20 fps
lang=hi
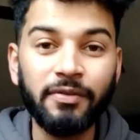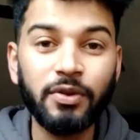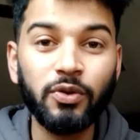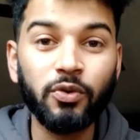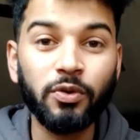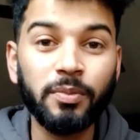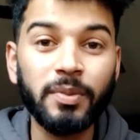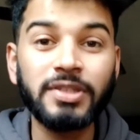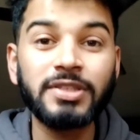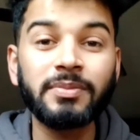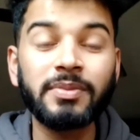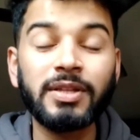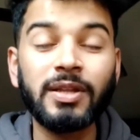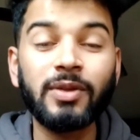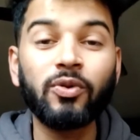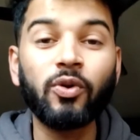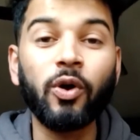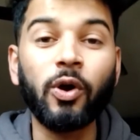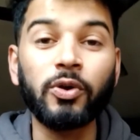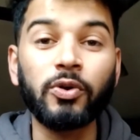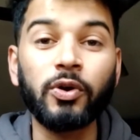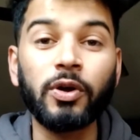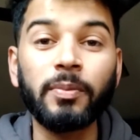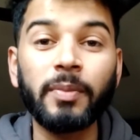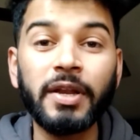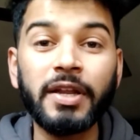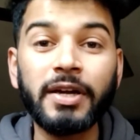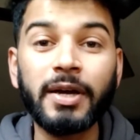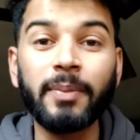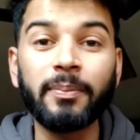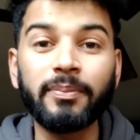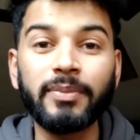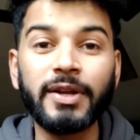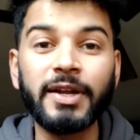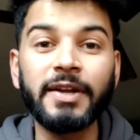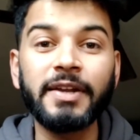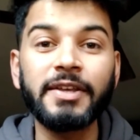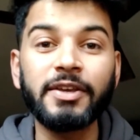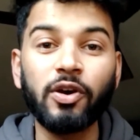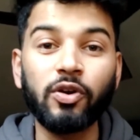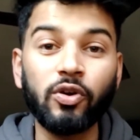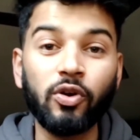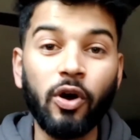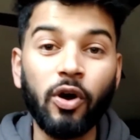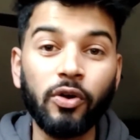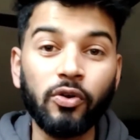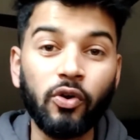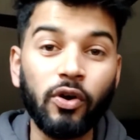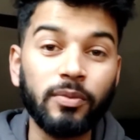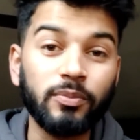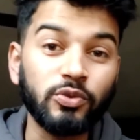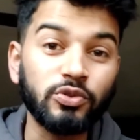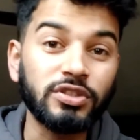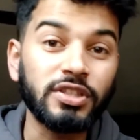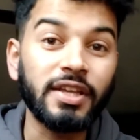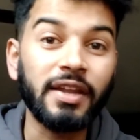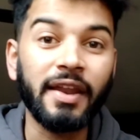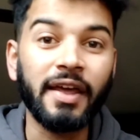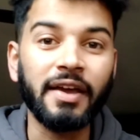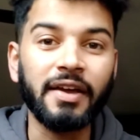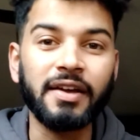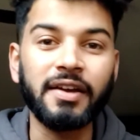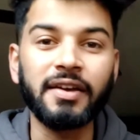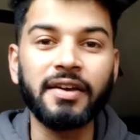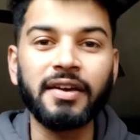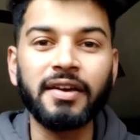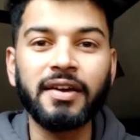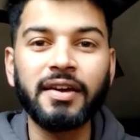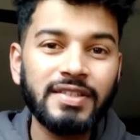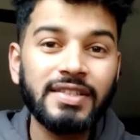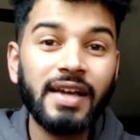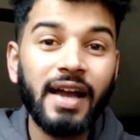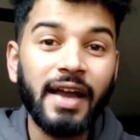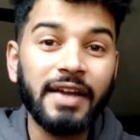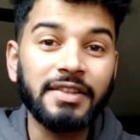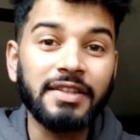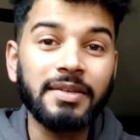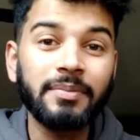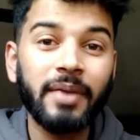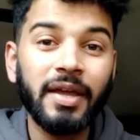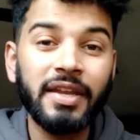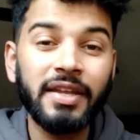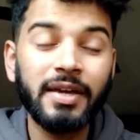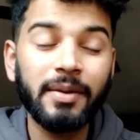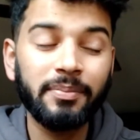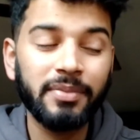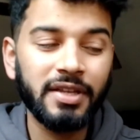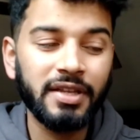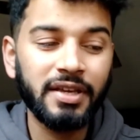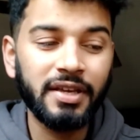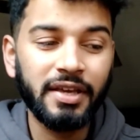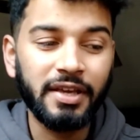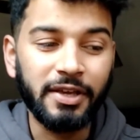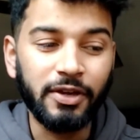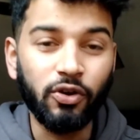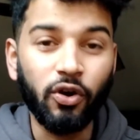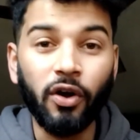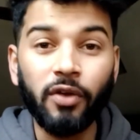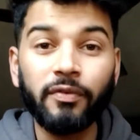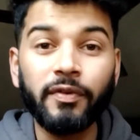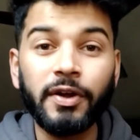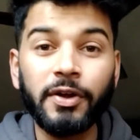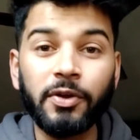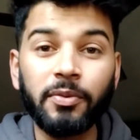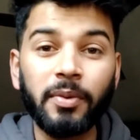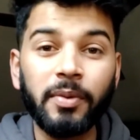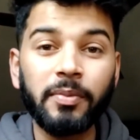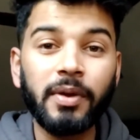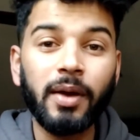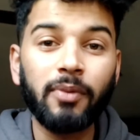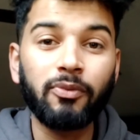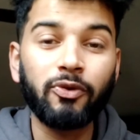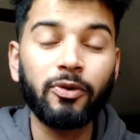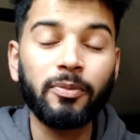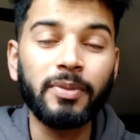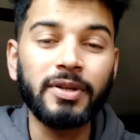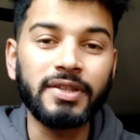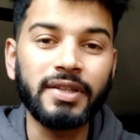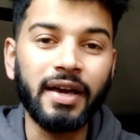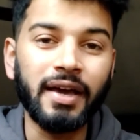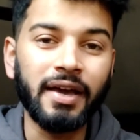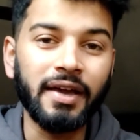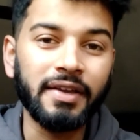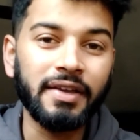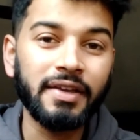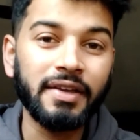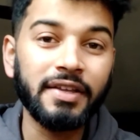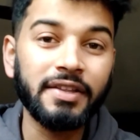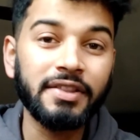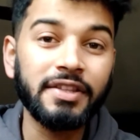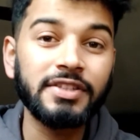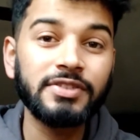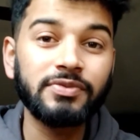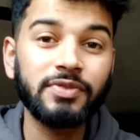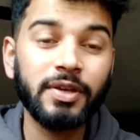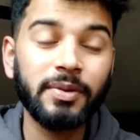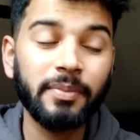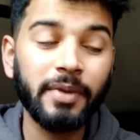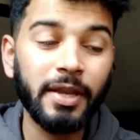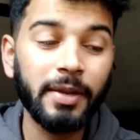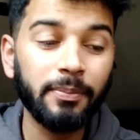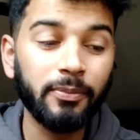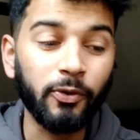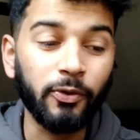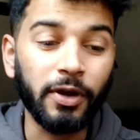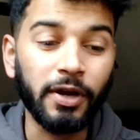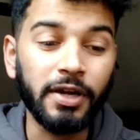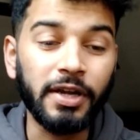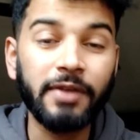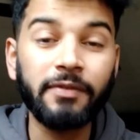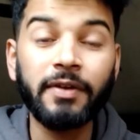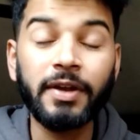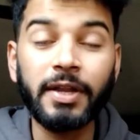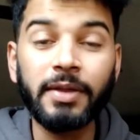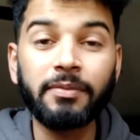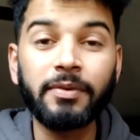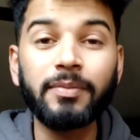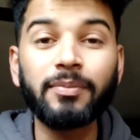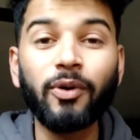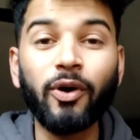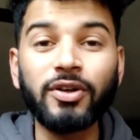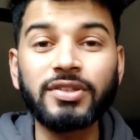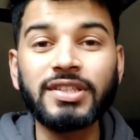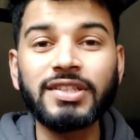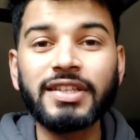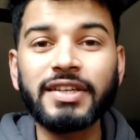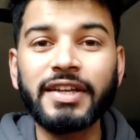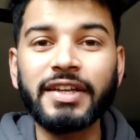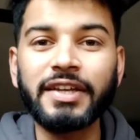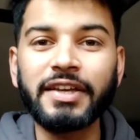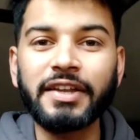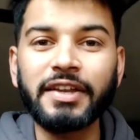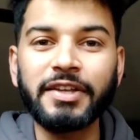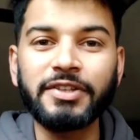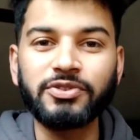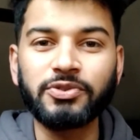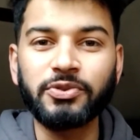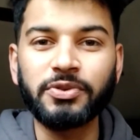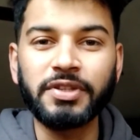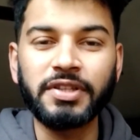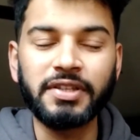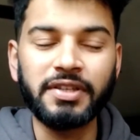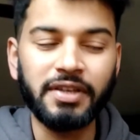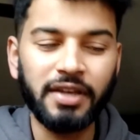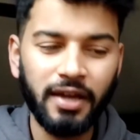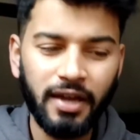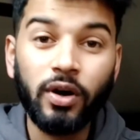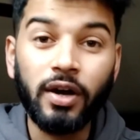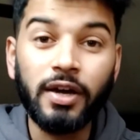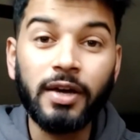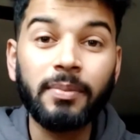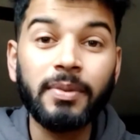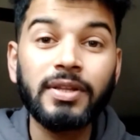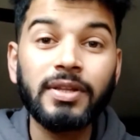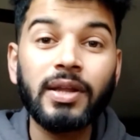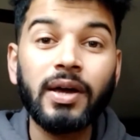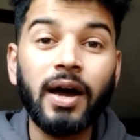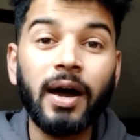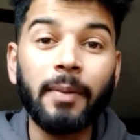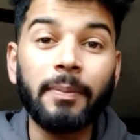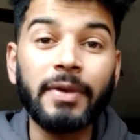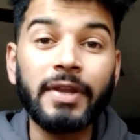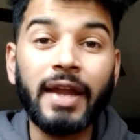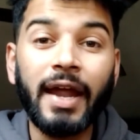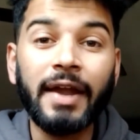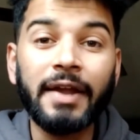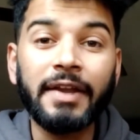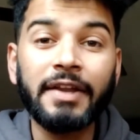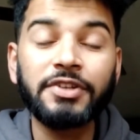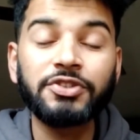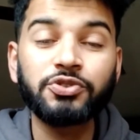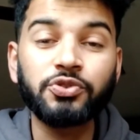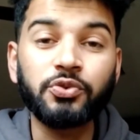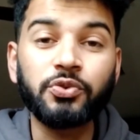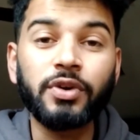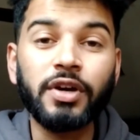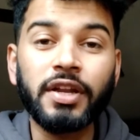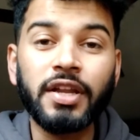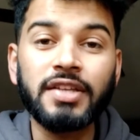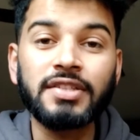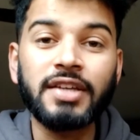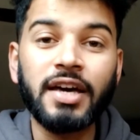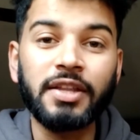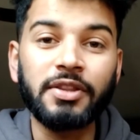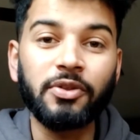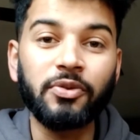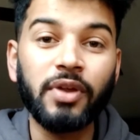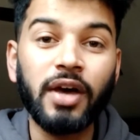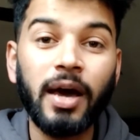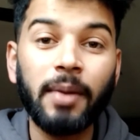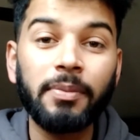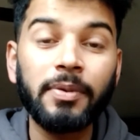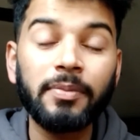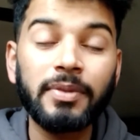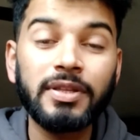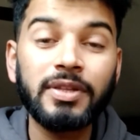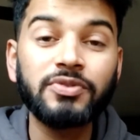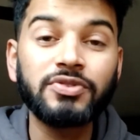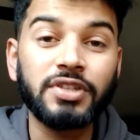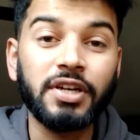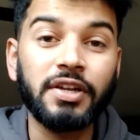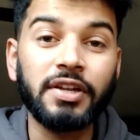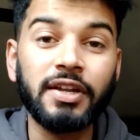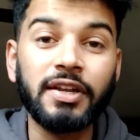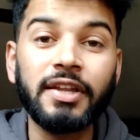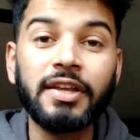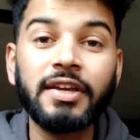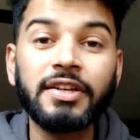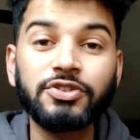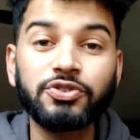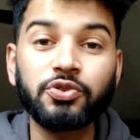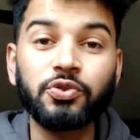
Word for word: या फिर उनमें से मतलब कौन कौन मैंने कंप्लीट किया और कौन कौन मुझसे रह गए वैसे आई थिंक मैंने अपनी एक और वीडियो में भी आपको बताया कि इन दिस वे मेरी प्रोडक्टिविटी भी बहुत ज़्यादा इंक्रीज हुई थी तो अगर मतलब आप भी राइटिंग शुरू करना चाहते हो ना आप भी मतलब जर्नलिंग